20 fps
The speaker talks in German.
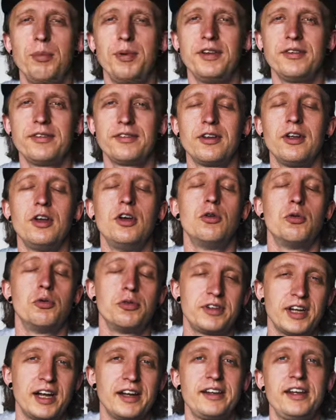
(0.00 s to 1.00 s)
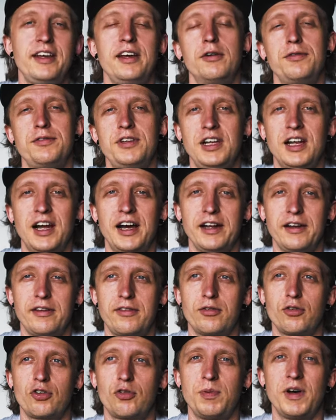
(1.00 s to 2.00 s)
bist und dann geh auf die Line.
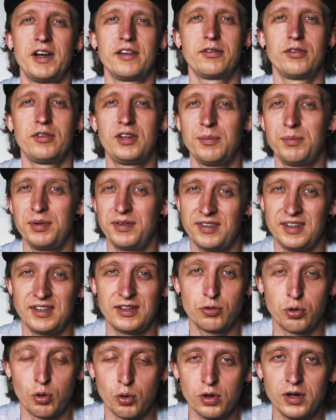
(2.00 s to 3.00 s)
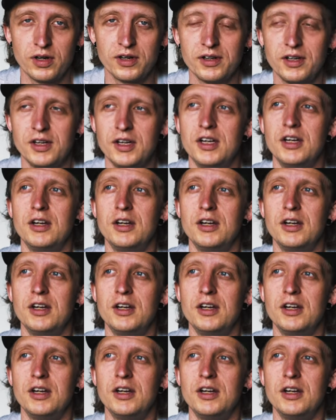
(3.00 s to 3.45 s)
So sparst du dir ein bisschen Kohle